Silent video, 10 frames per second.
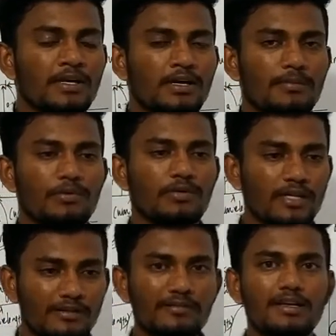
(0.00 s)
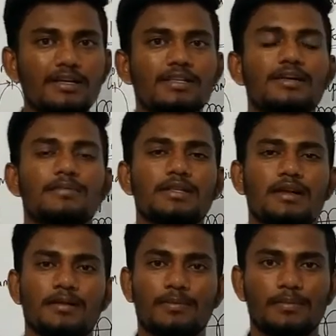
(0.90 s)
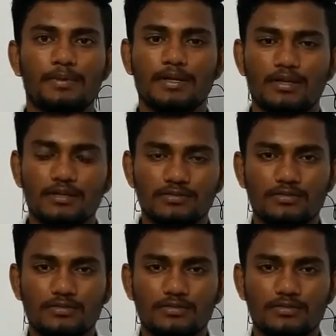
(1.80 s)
அப்போது லிக்விட்லேயும் இதே மாதிரியான ப்ராப்பர்ட்டி தான் ஸோ